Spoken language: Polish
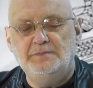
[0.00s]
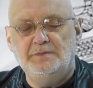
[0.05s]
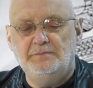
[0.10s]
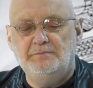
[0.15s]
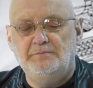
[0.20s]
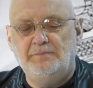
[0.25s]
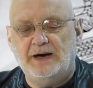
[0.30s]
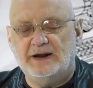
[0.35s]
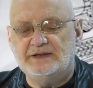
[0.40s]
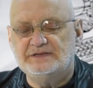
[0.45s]

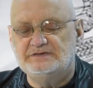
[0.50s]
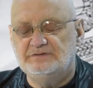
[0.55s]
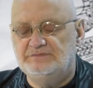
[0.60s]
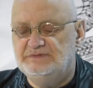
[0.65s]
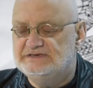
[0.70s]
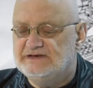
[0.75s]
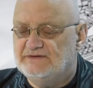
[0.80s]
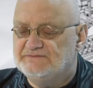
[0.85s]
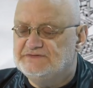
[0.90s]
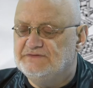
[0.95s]
bardzo
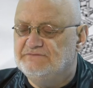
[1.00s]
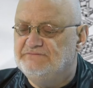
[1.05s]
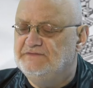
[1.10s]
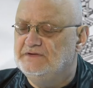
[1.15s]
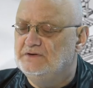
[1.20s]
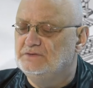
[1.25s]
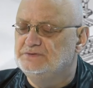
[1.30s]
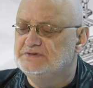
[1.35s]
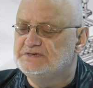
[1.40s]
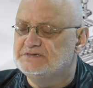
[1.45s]
mi zawsze w
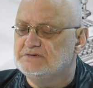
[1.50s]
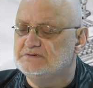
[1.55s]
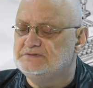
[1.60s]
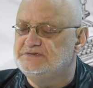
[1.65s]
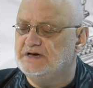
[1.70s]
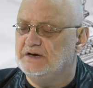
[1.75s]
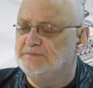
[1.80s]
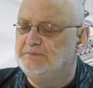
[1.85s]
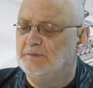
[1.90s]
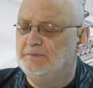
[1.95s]
wielu
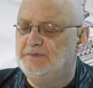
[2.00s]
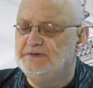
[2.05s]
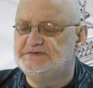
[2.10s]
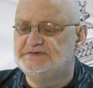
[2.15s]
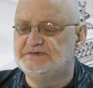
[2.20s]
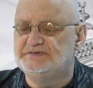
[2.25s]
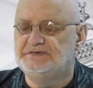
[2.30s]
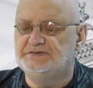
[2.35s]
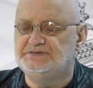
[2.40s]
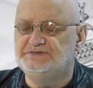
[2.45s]
dyskusjach
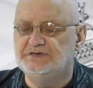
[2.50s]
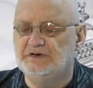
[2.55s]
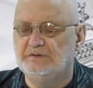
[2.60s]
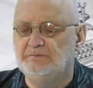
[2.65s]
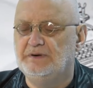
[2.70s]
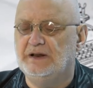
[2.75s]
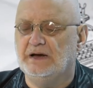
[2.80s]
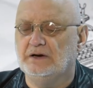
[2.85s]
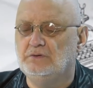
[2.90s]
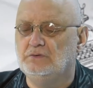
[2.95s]
publicystycznych
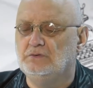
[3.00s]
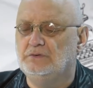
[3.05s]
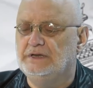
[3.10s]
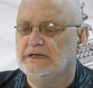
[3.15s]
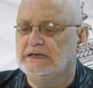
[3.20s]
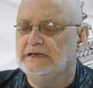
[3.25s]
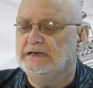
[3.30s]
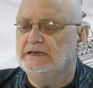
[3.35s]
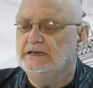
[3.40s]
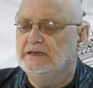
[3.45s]

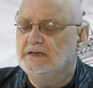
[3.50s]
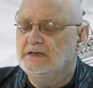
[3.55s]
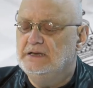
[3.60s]
brakuje